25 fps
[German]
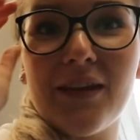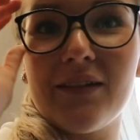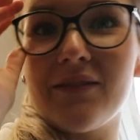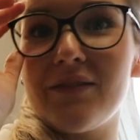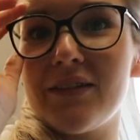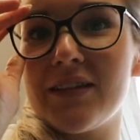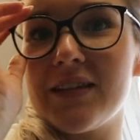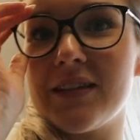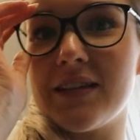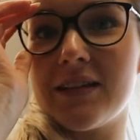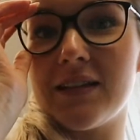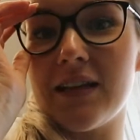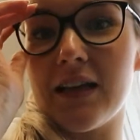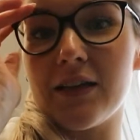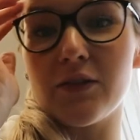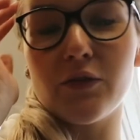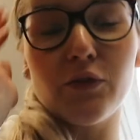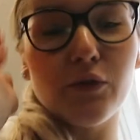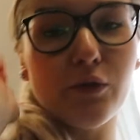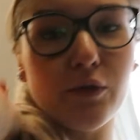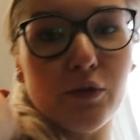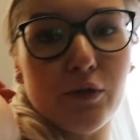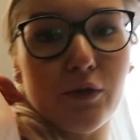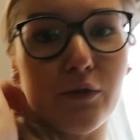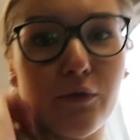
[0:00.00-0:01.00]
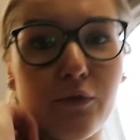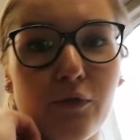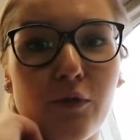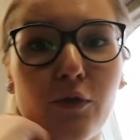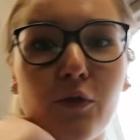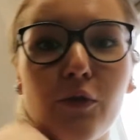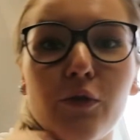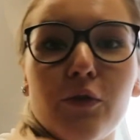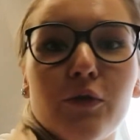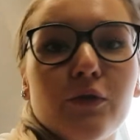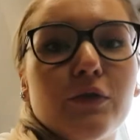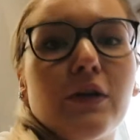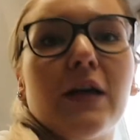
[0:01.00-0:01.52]
Wir sind nach Zürich
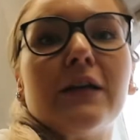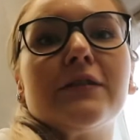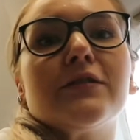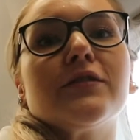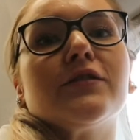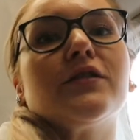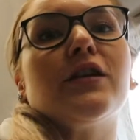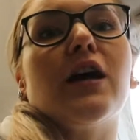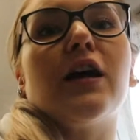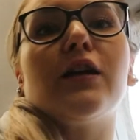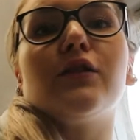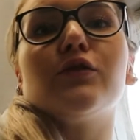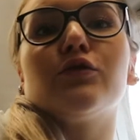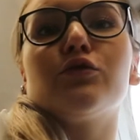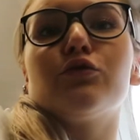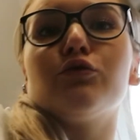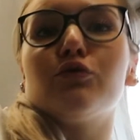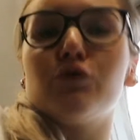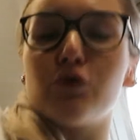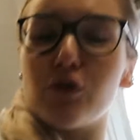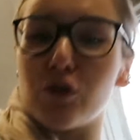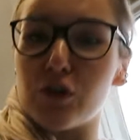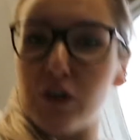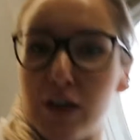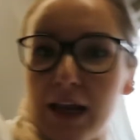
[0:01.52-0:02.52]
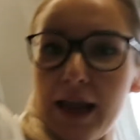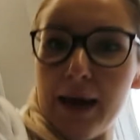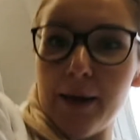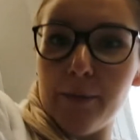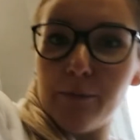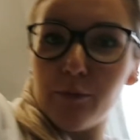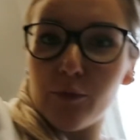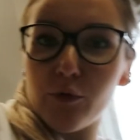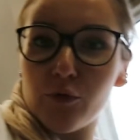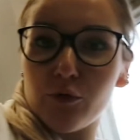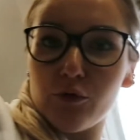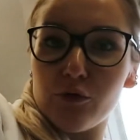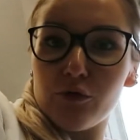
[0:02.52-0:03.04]
geflogen, es ist alles gut
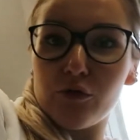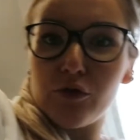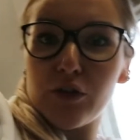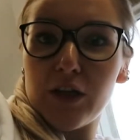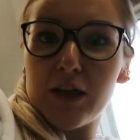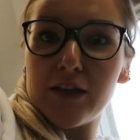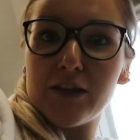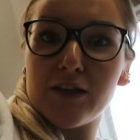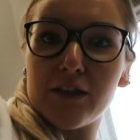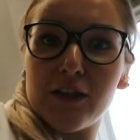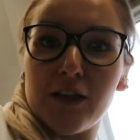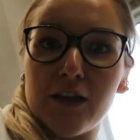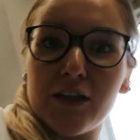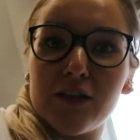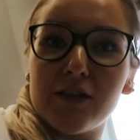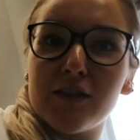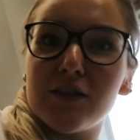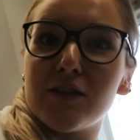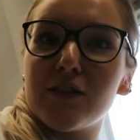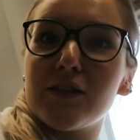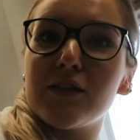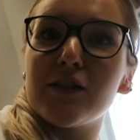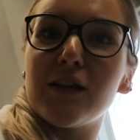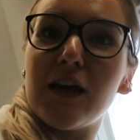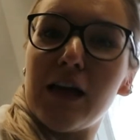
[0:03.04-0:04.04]
geklappt und jetzt geht es